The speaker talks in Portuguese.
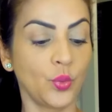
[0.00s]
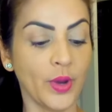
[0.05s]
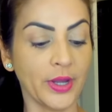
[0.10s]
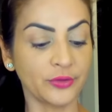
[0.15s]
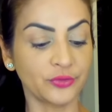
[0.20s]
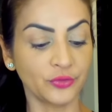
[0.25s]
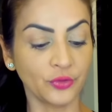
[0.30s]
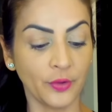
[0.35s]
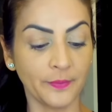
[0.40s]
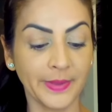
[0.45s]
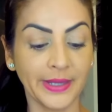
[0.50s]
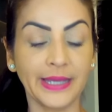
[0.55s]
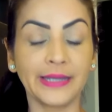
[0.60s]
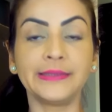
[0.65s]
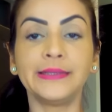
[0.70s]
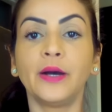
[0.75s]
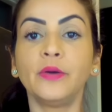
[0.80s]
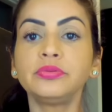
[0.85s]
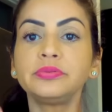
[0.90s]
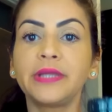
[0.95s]
O ex ômega
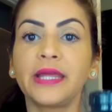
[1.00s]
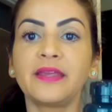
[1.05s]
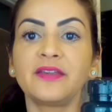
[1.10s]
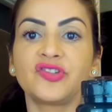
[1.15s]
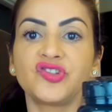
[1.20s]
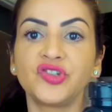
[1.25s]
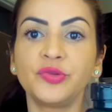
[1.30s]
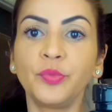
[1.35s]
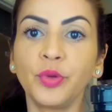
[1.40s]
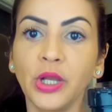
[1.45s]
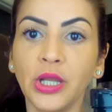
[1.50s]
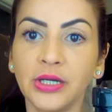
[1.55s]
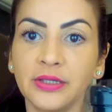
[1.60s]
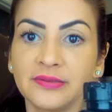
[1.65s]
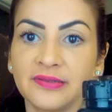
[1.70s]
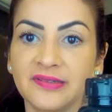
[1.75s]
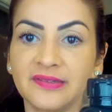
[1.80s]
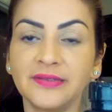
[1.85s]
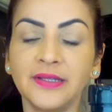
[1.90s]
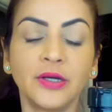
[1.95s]
não tem
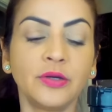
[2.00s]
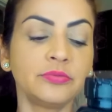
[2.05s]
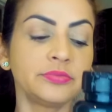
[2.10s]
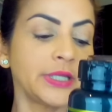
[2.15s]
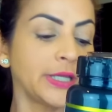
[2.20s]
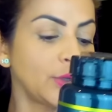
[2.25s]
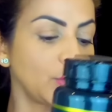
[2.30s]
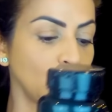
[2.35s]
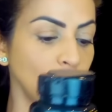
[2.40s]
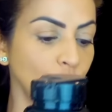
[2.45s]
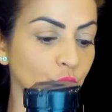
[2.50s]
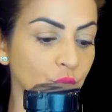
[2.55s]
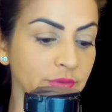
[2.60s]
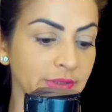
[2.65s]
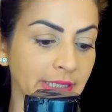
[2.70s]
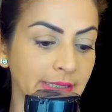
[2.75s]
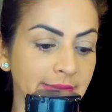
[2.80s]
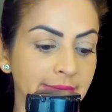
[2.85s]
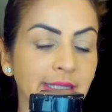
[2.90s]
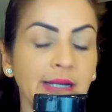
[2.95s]
estimulantes, não tem
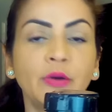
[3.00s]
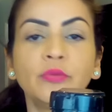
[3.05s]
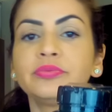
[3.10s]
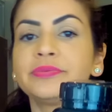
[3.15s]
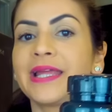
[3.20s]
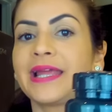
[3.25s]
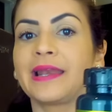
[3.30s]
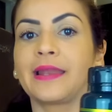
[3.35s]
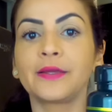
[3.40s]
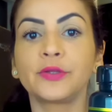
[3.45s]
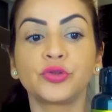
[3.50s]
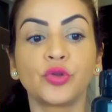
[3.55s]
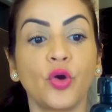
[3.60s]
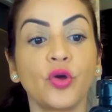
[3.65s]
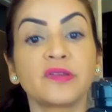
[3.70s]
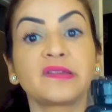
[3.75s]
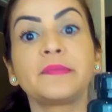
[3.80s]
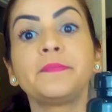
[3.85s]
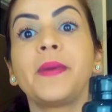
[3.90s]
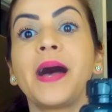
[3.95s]
glúten, não tem
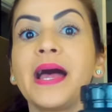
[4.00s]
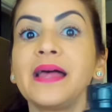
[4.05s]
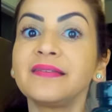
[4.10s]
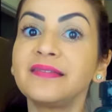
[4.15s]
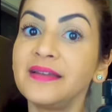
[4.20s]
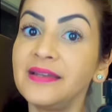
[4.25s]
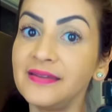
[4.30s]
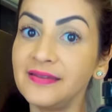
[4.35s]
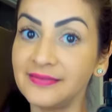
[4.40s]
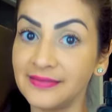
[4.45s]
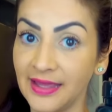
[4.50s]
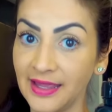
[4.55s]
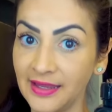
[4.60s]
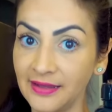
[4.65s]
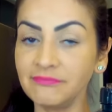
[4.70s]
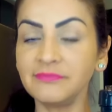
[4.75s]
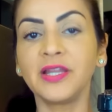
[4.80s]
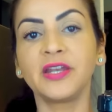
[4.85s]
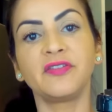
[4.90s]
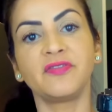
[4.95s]
lactose, mas ele
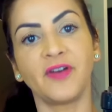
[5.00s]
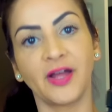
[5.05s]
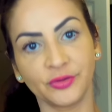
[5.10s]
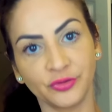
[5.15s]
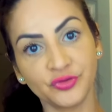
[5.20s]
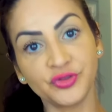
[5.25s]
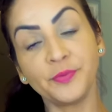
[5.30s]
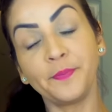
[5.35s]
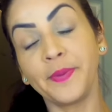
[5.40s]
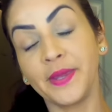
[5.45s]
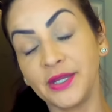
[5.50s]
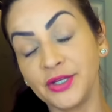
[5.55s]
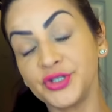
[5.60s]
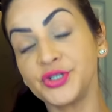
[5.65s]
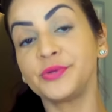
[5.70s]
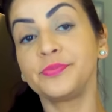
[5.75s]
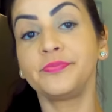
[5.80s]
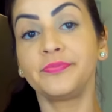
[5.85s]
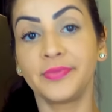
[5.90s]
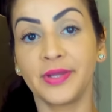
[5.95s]
tem derivados de
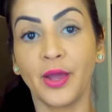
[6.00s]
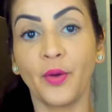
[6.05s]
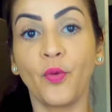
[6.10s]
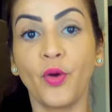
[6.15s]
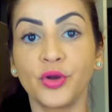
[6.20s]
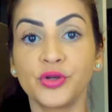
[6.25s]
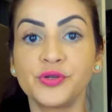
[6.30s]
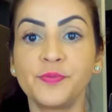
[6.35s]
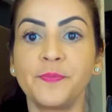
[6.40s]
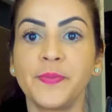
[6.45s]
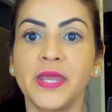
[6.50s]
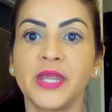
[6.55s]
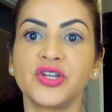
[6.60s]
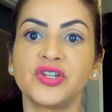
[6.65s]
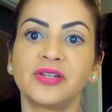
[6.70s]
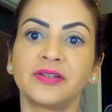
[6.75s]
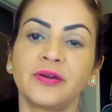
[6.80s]
peixe que é o óleo de peixe.